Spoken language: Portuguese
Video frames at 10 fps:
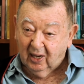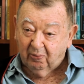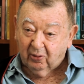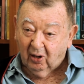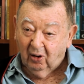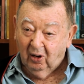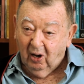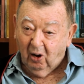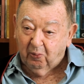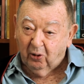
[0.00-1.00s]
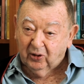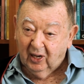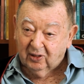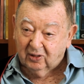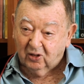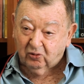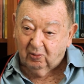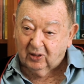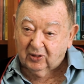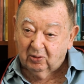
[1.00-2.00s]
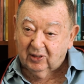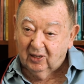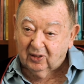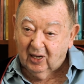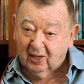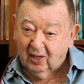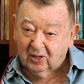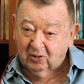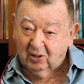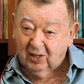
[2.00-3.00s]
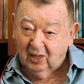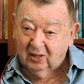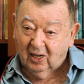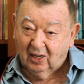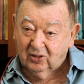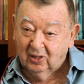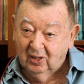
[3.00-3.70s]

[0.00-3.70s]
época, ao poder de transformação que ele tem em relação à realidade.